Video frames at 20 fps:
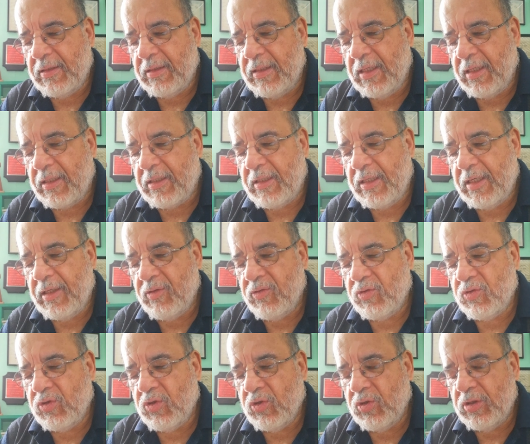
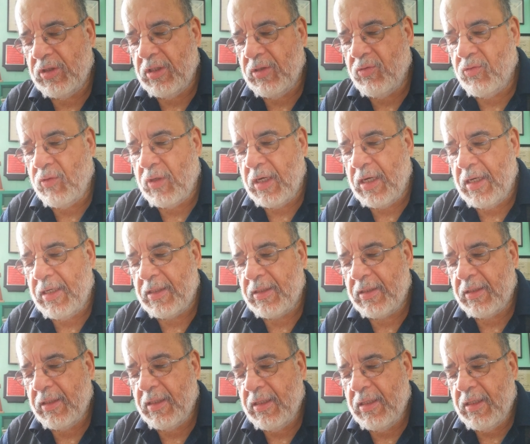terrenos donde jugar
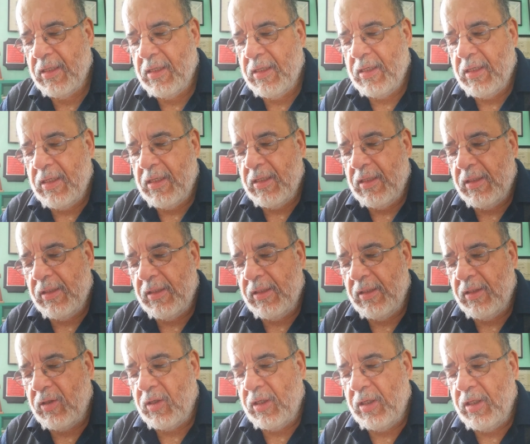
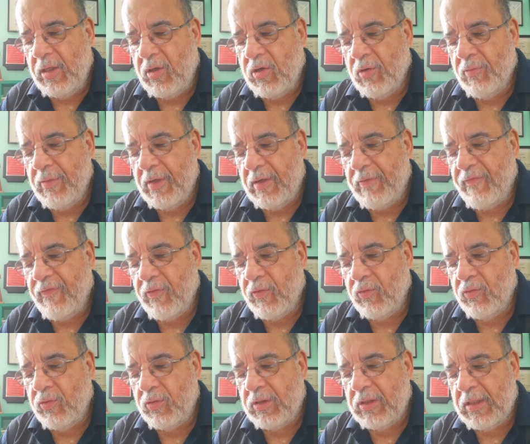y comer
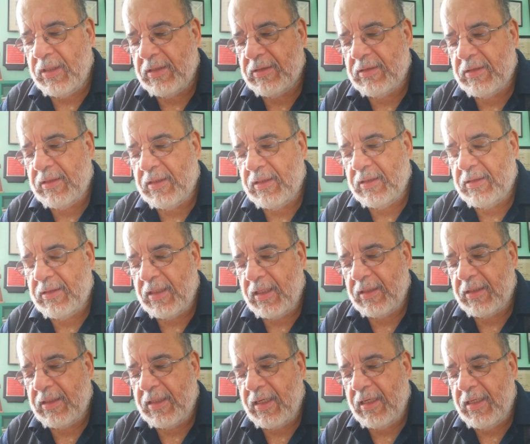frutas,
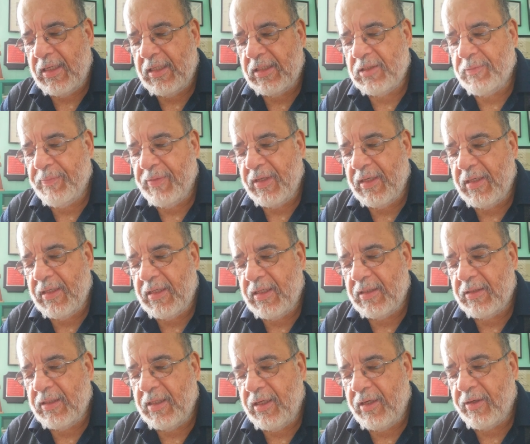saltar las
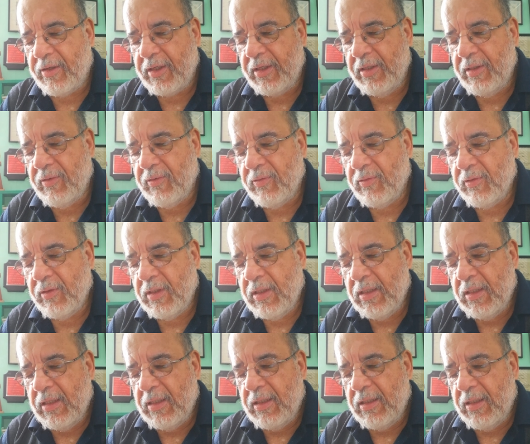piedras del río
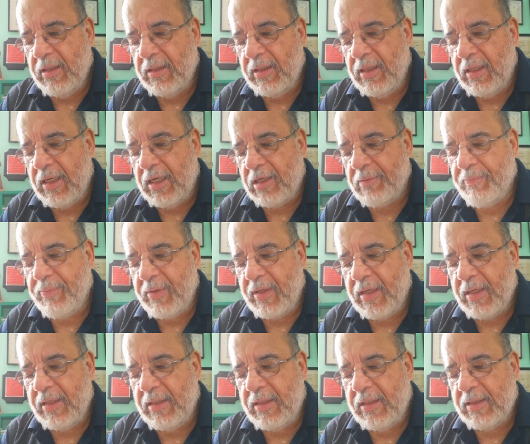y tirar
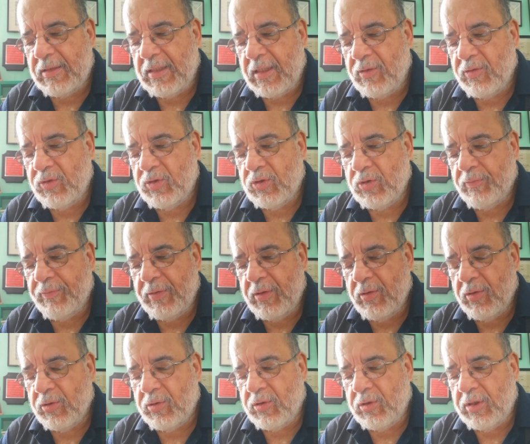piedras a los
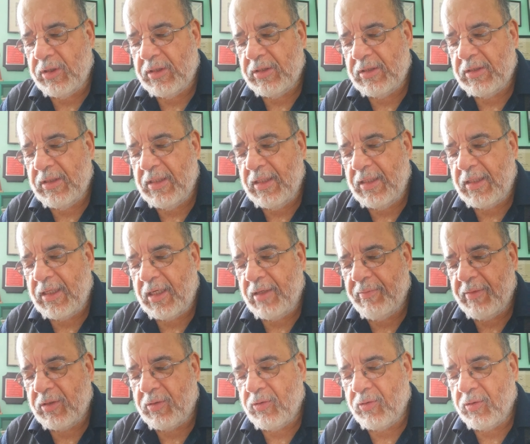sopilotes del
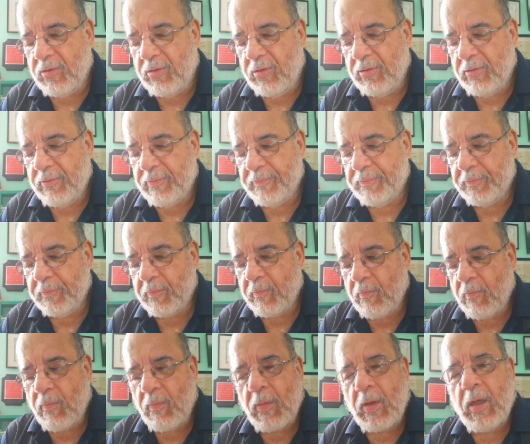crematorio.
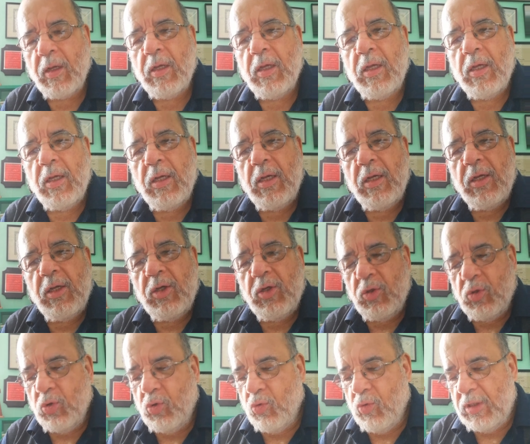
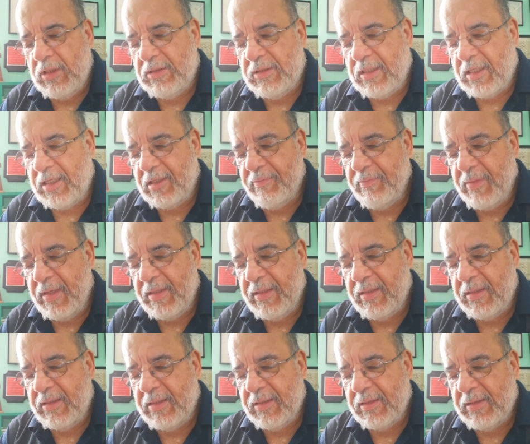Nuestras
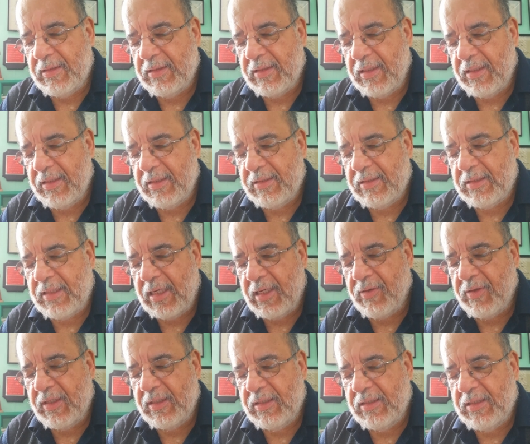mentes
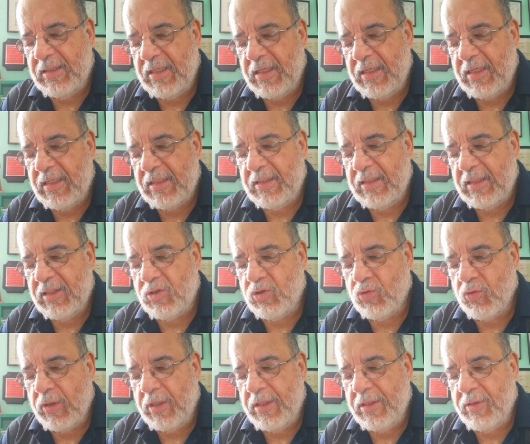estaban llenas de
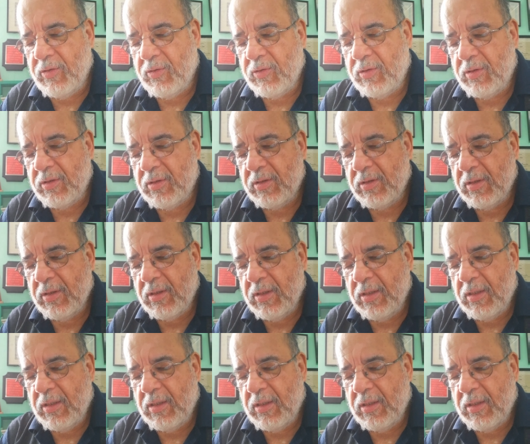sueños.